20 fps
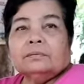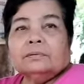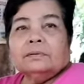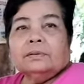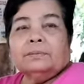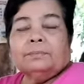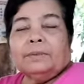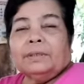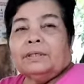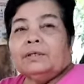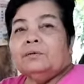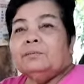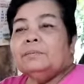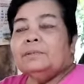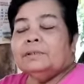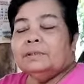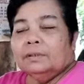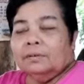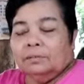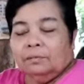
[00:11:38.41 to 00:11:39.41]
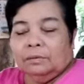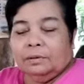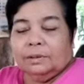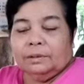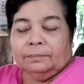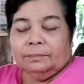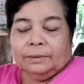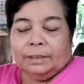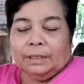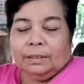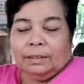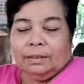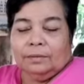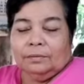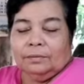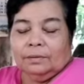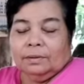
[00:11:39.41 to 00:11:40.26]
Nagpahiyam lagi ko nakita aw